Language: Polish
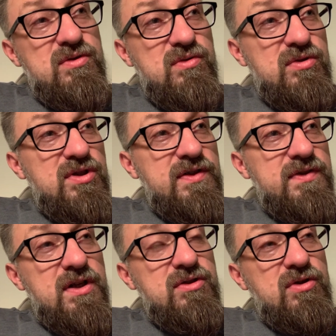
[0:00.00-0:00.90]
z różnych
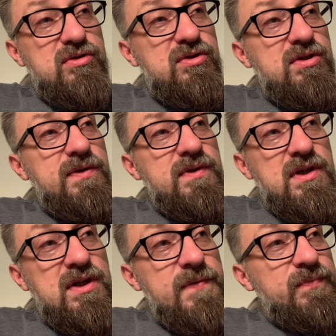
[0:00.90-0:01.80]
wnętrzności
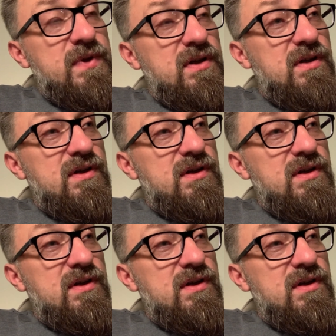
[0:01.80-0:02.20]
e,